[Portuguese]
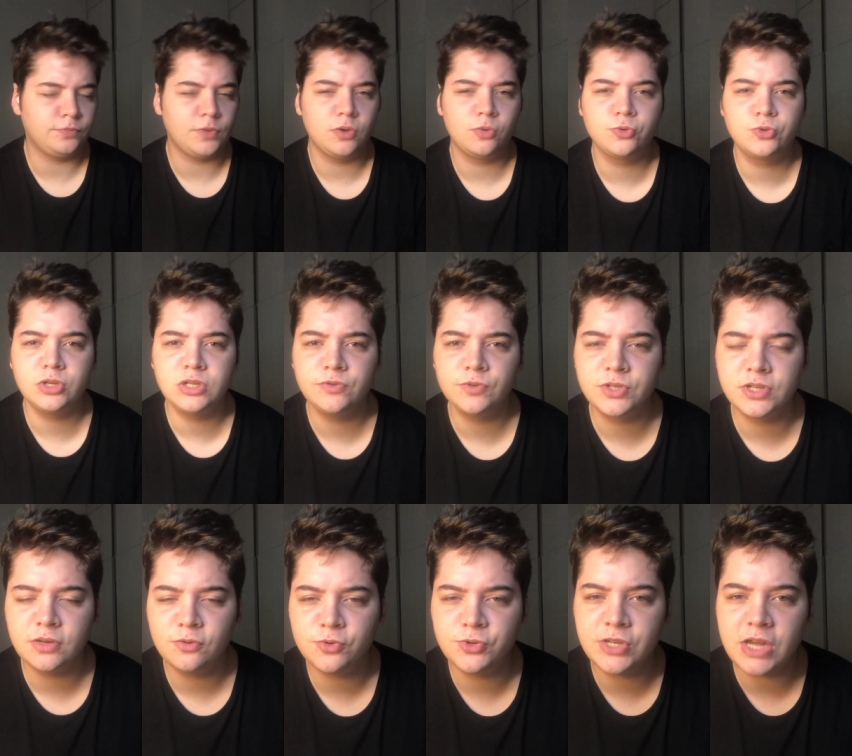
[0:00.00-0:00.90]
eu não sei se
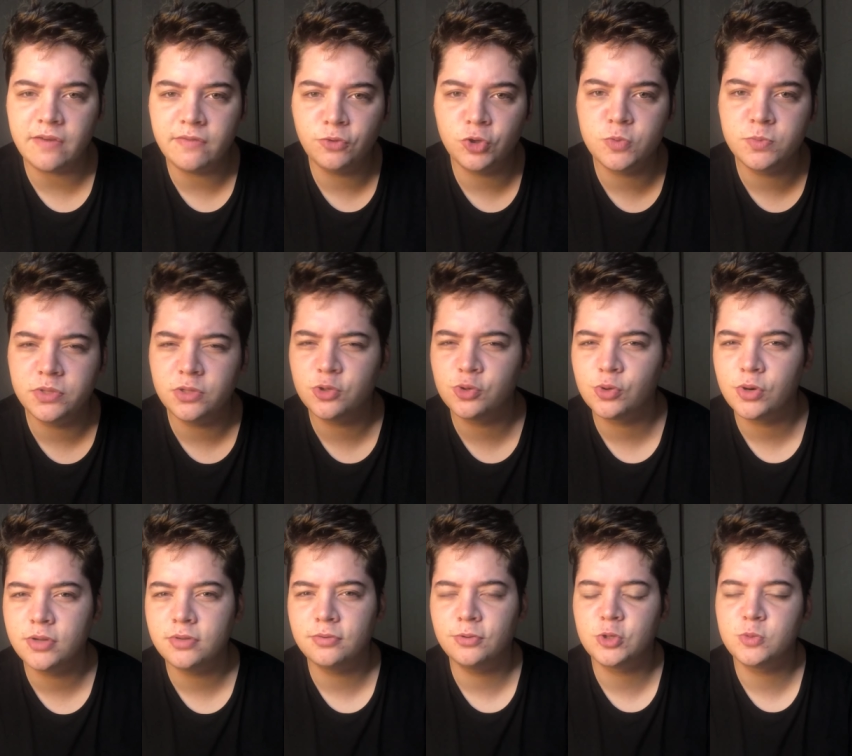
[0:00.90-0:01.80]
você anunciava em
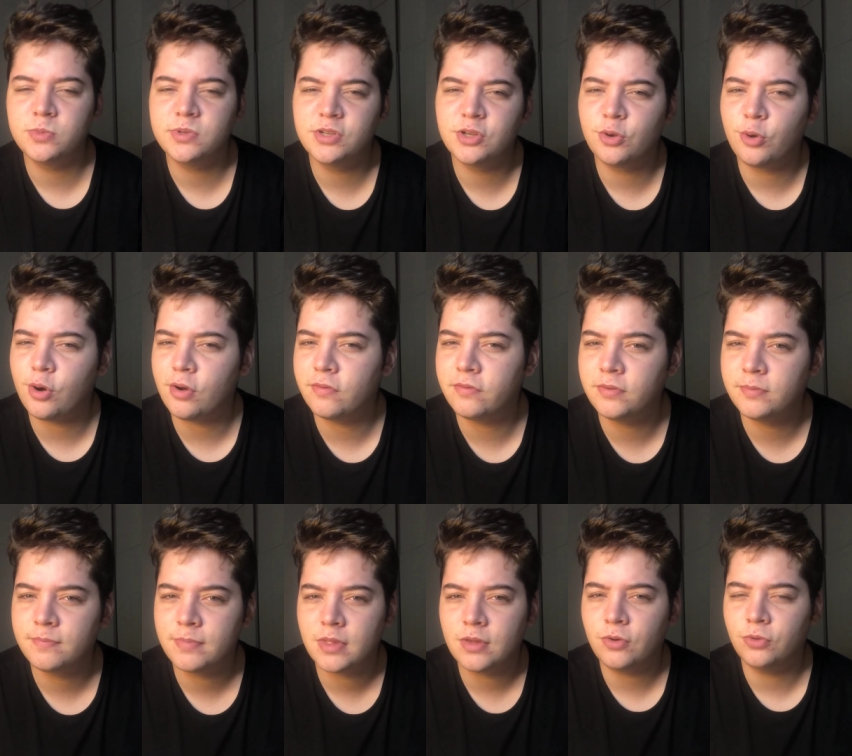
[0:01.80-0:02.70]
2018,
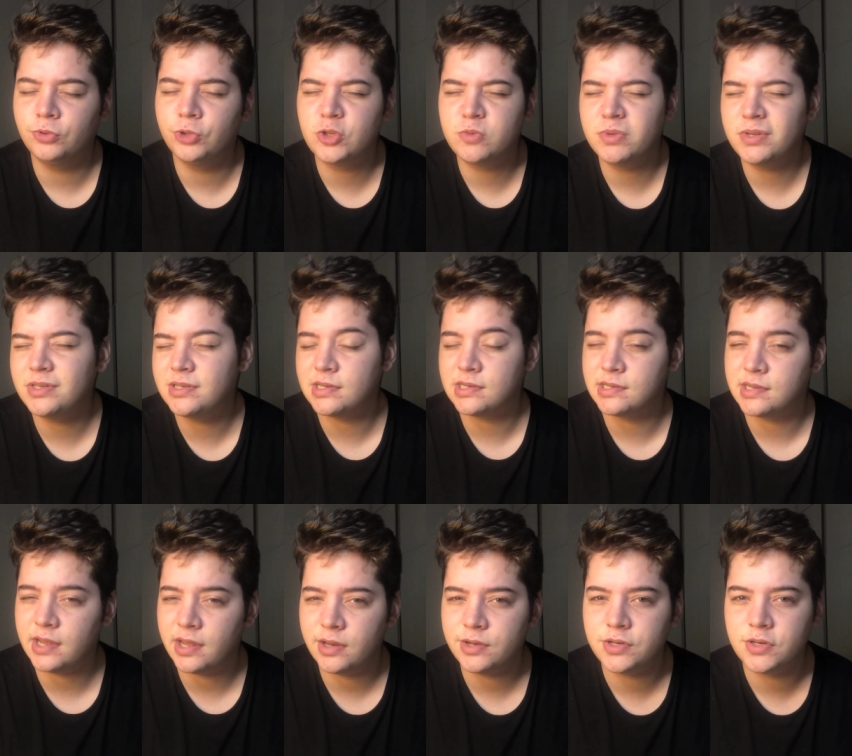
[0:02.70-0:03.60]
2019 ou
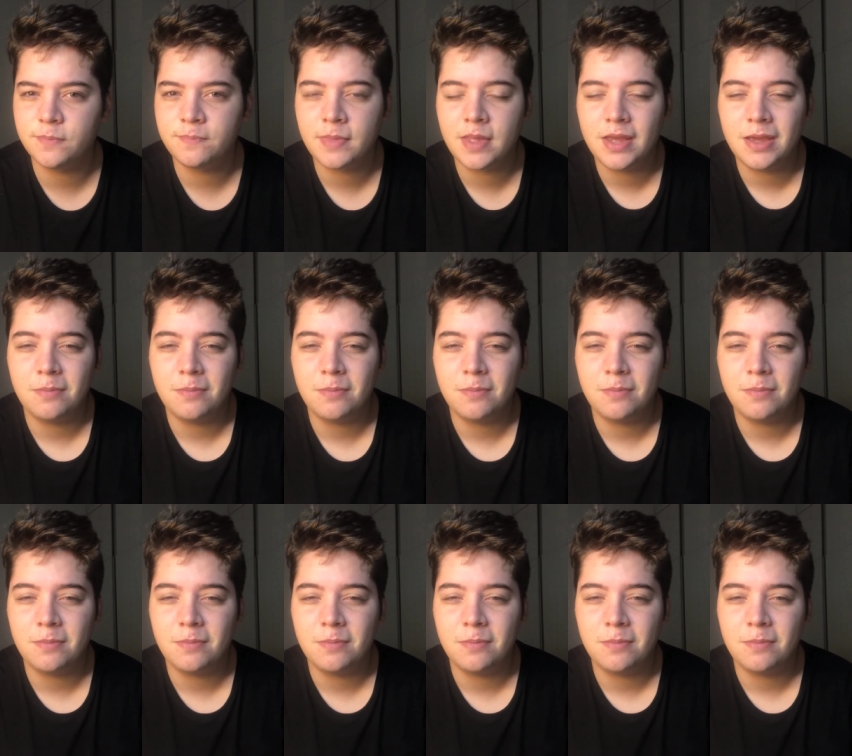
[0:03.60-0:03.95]
2017,